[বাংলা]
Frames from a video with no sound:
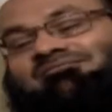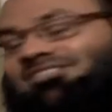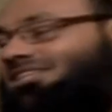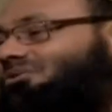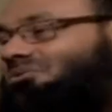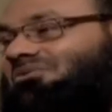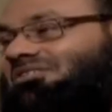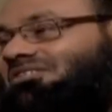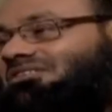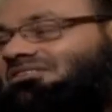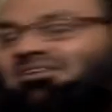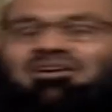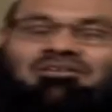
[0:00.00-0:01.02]
শির
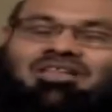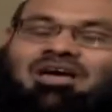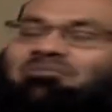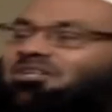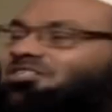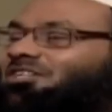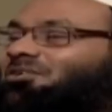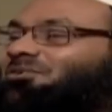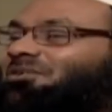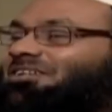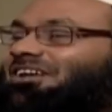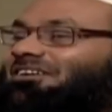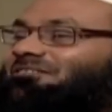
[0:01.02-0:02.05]
করতেছেন না আমরা শির
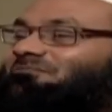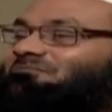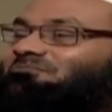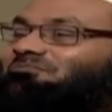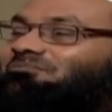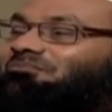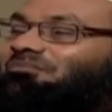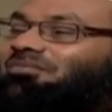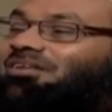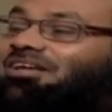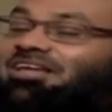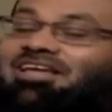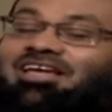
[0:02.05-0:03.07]
করি না
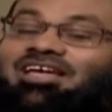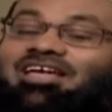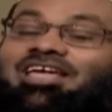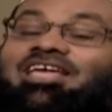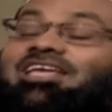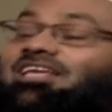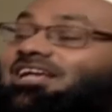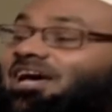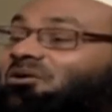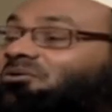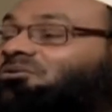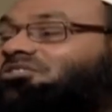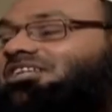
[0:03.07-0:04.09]
এই
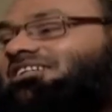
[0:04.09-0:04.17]
কারণ হচ্ছে